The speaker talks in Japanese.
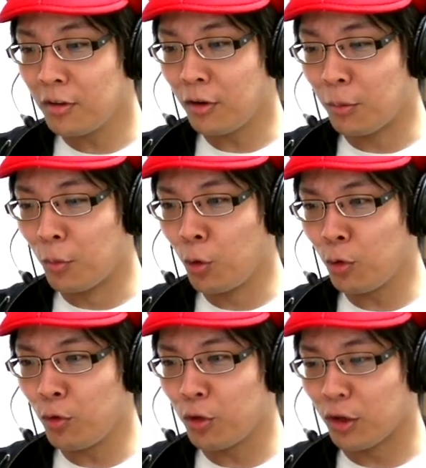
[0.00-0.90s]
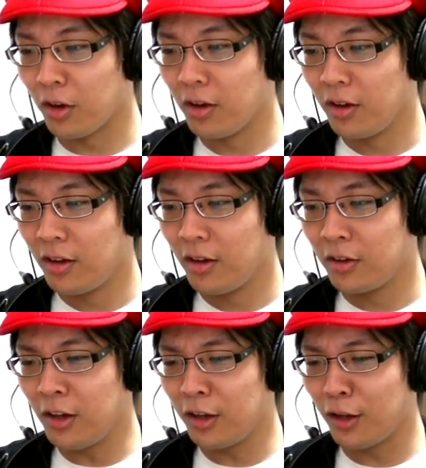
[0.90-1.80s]
なんか模様ついてない
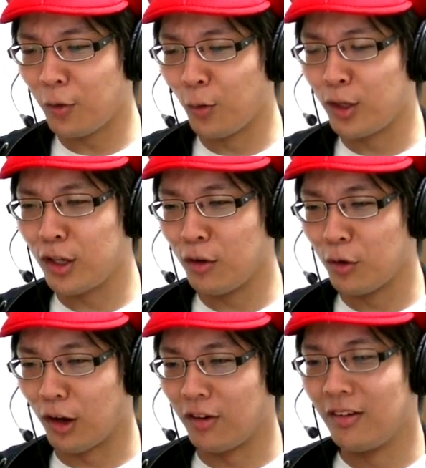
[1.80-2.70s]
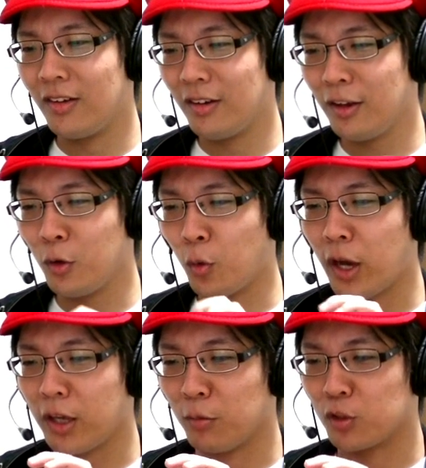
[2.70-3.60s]
元気な恋キングだ。え、
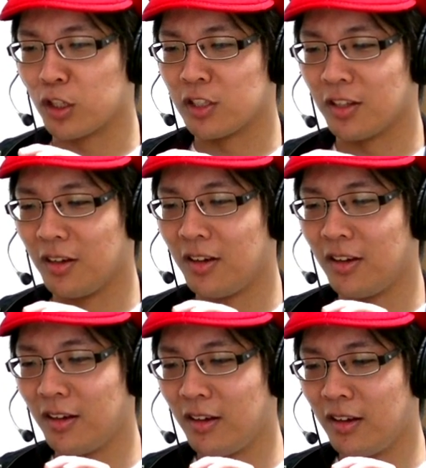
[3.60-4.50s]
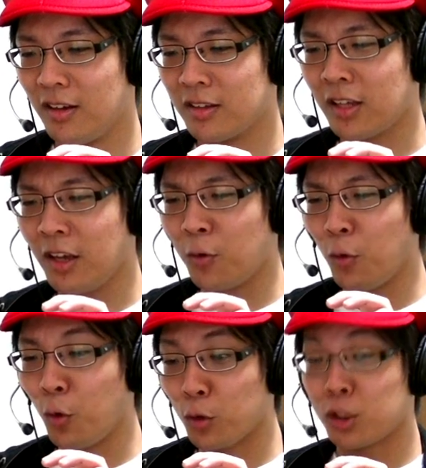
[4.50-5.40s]
弱いもしかして。最
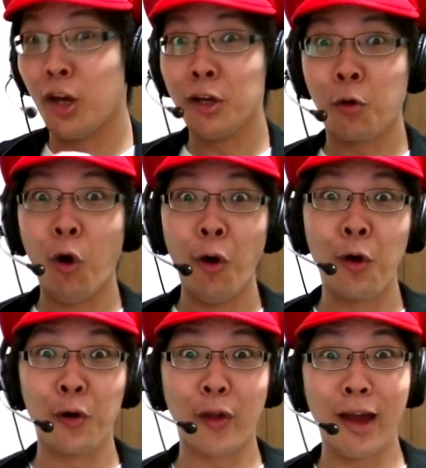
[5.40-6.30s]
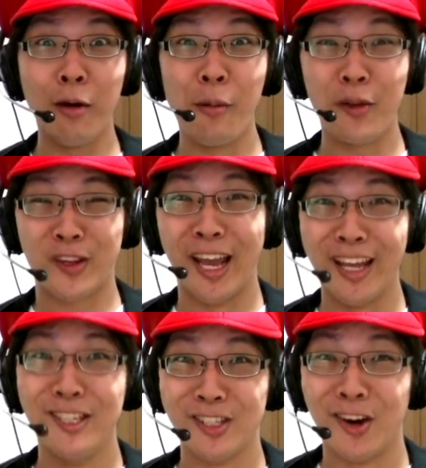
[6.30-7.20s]
高の最高の個材を持って
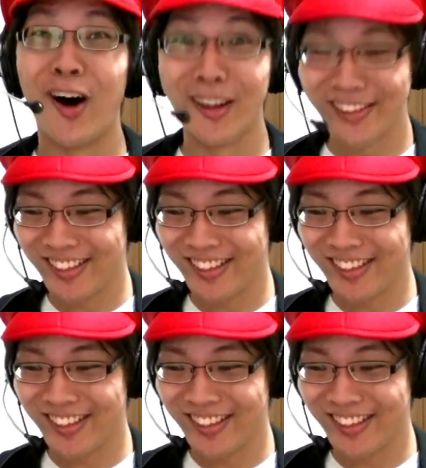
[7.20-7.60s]
いるぞ